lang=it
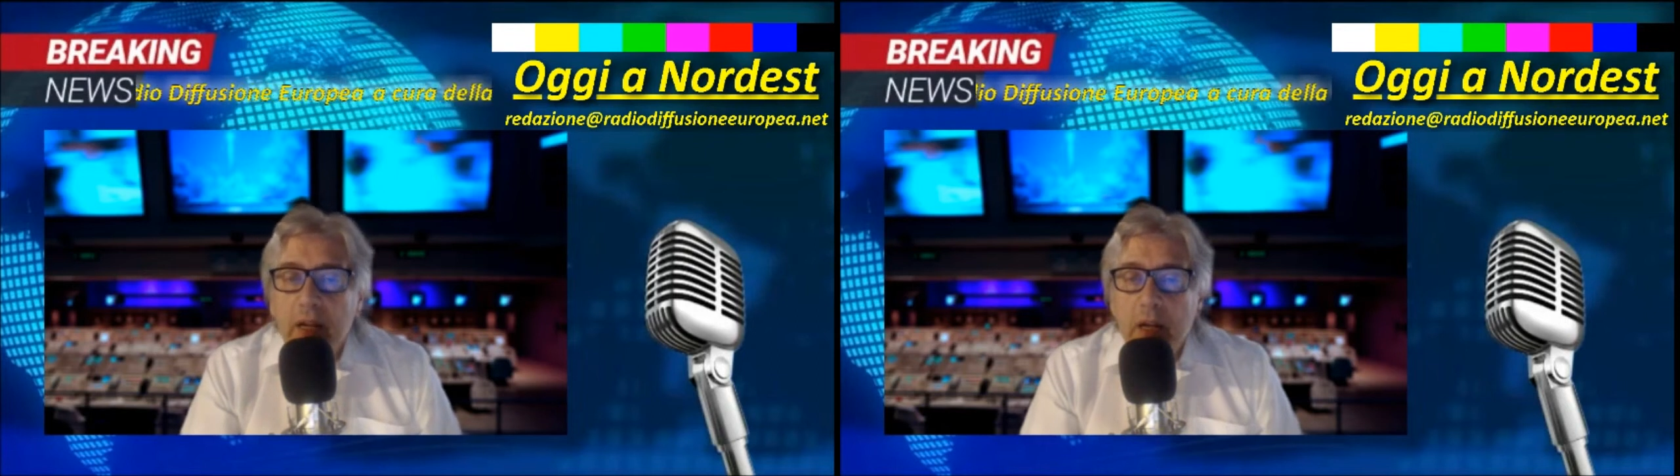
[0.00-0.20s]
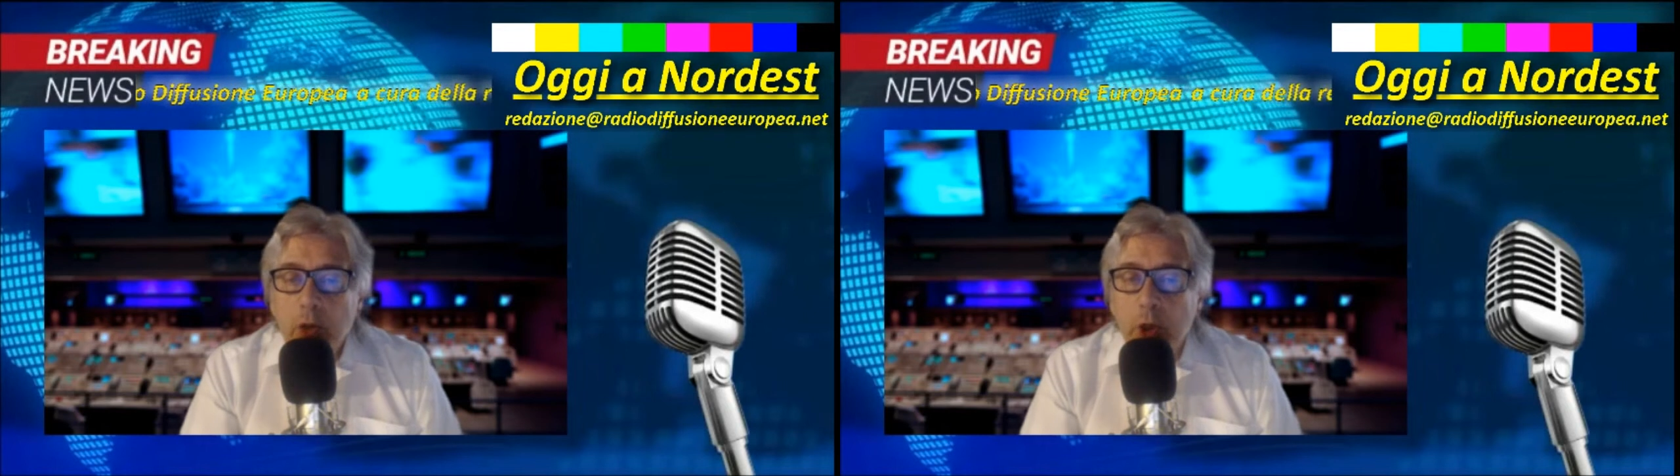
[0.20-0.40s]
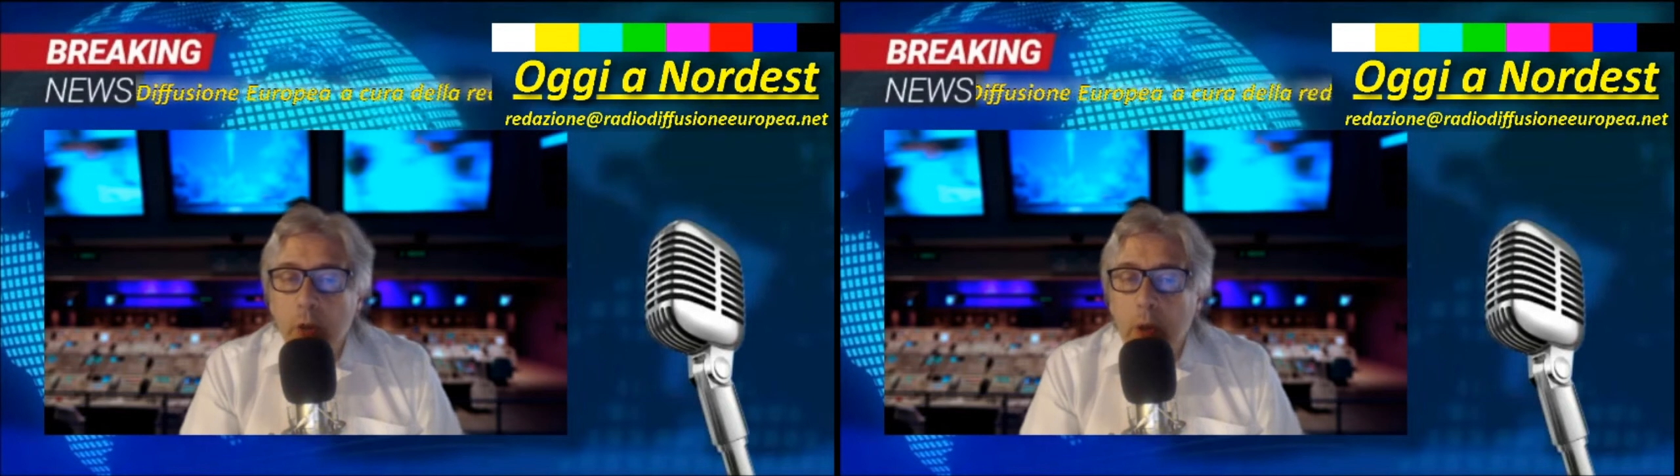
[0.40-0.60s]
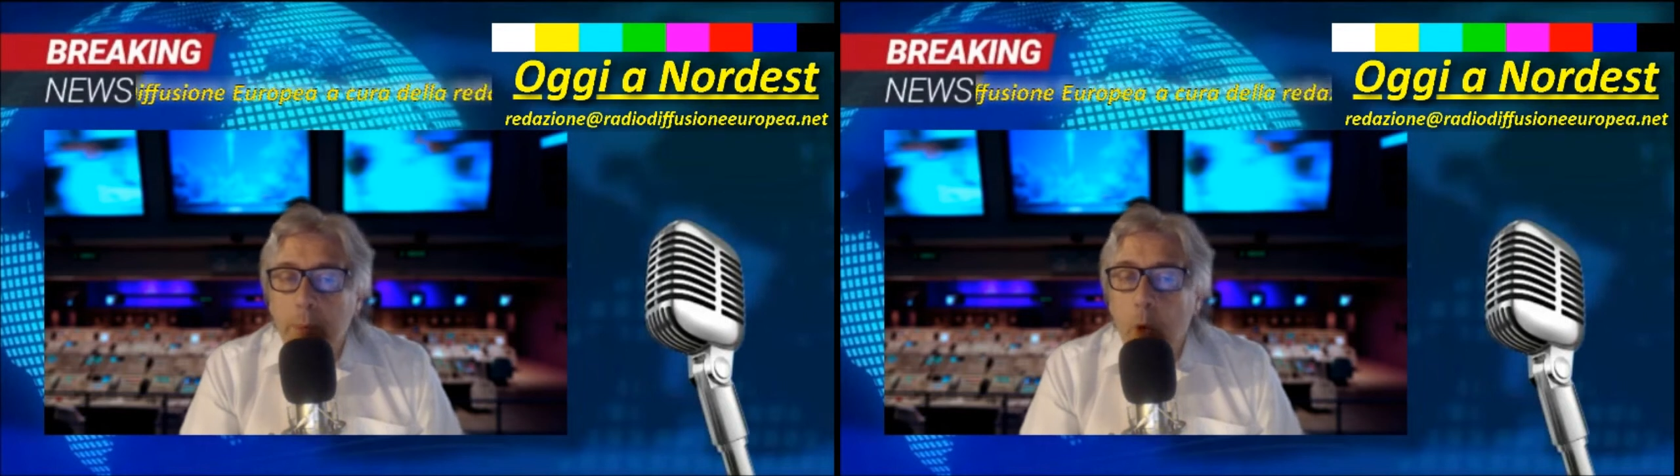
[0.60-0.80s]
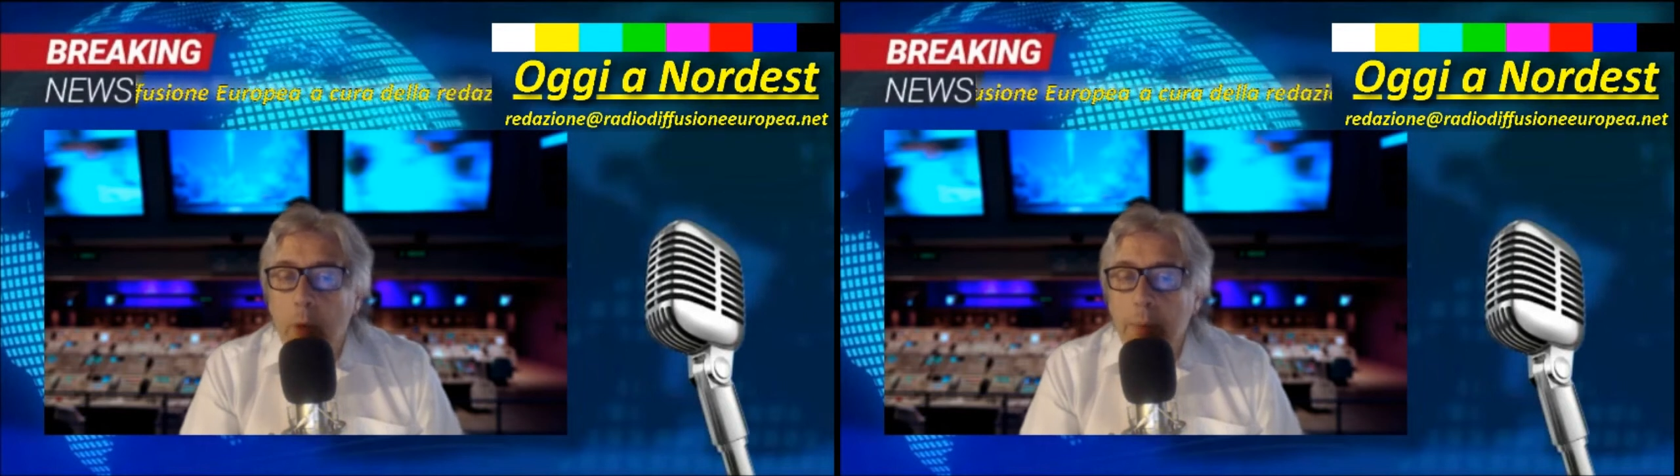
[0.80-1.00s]
cielo da
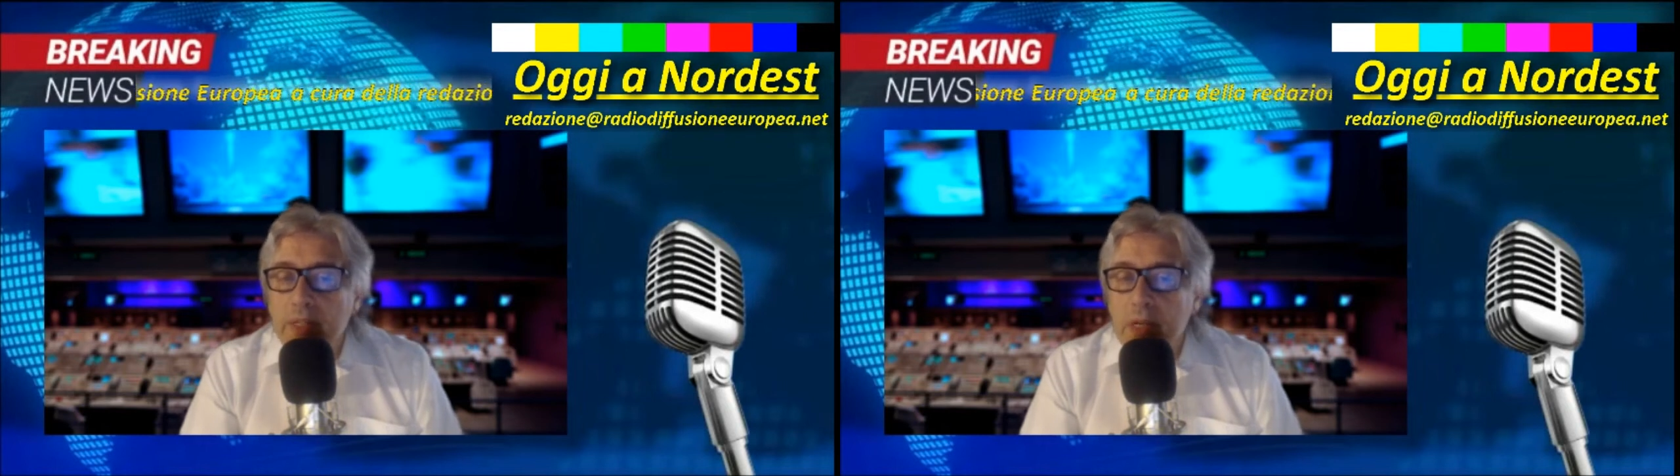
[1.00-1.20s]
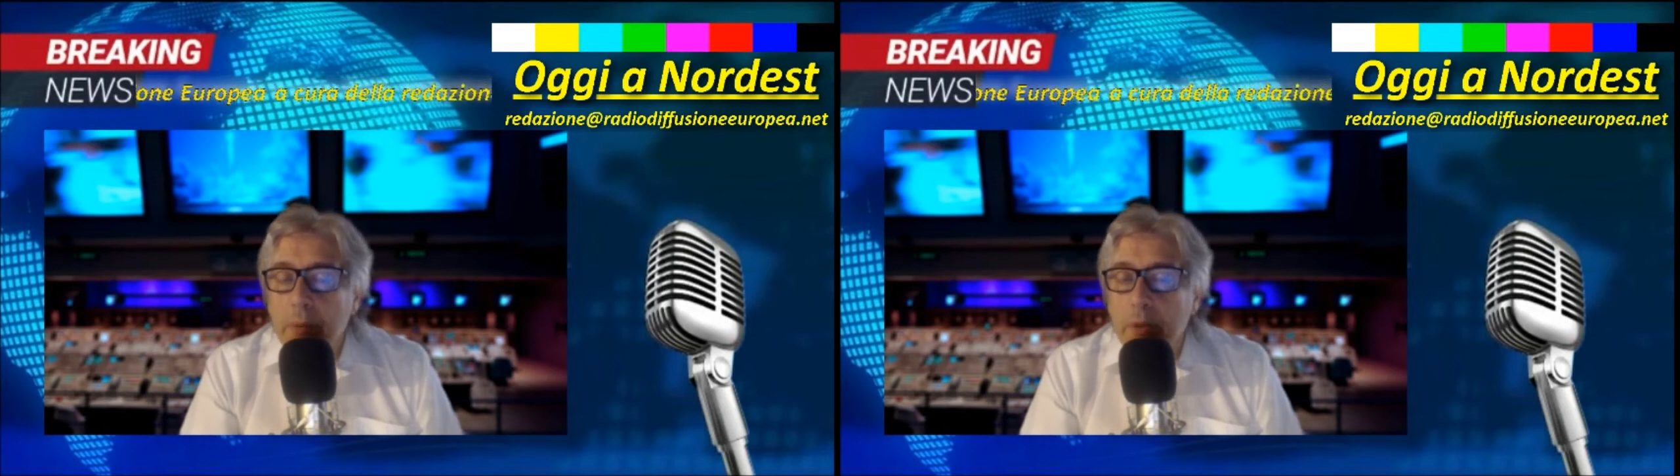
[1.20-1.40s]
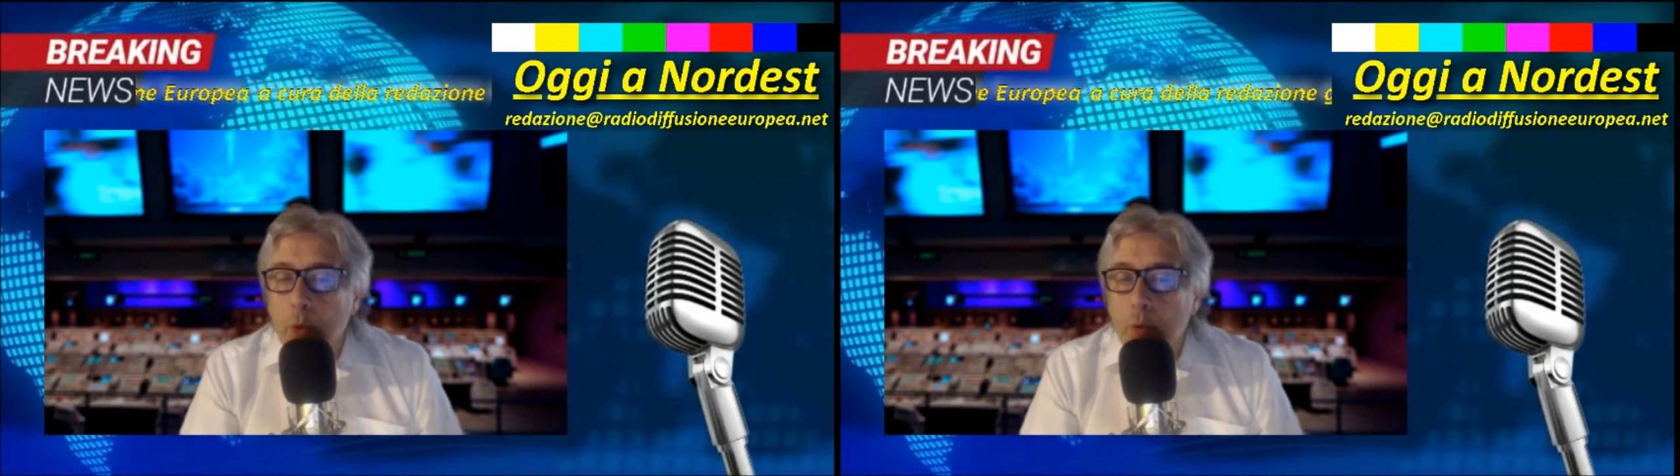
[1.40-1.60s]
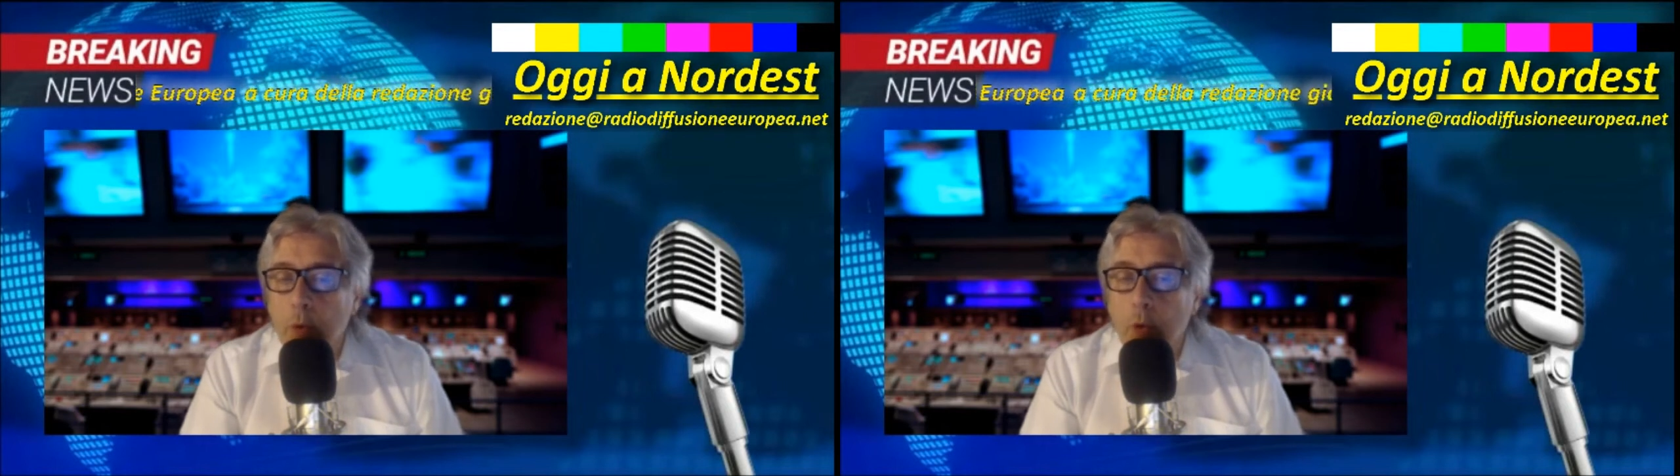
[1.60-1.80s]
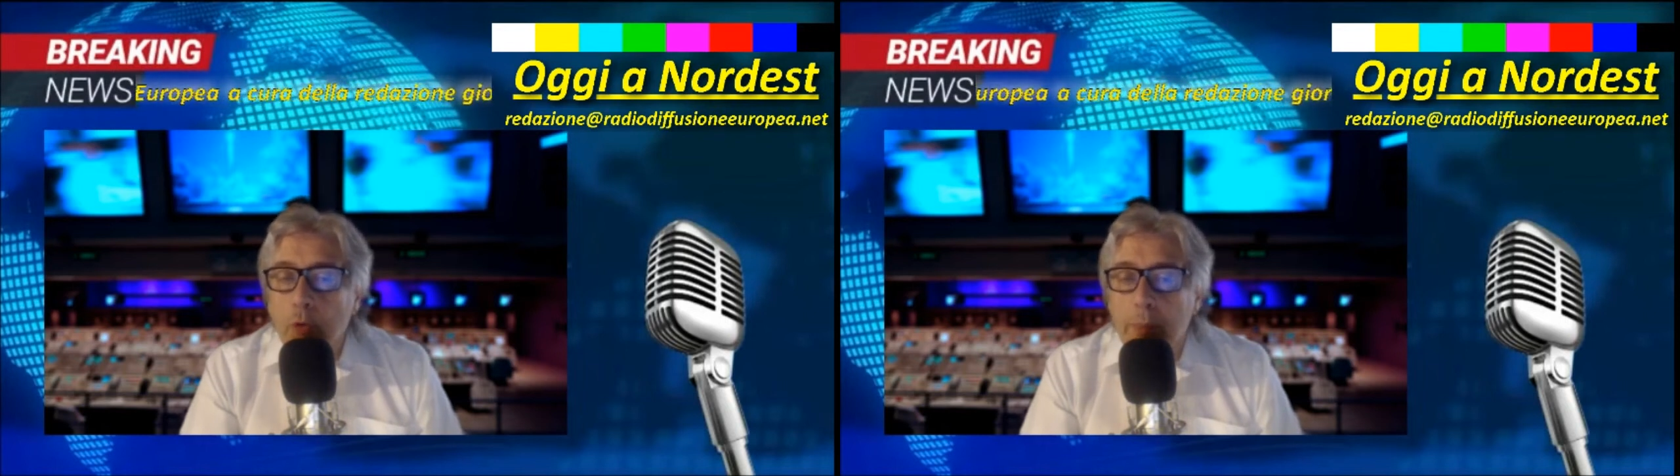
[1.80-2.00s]
poco a parzialmente nuvoloso,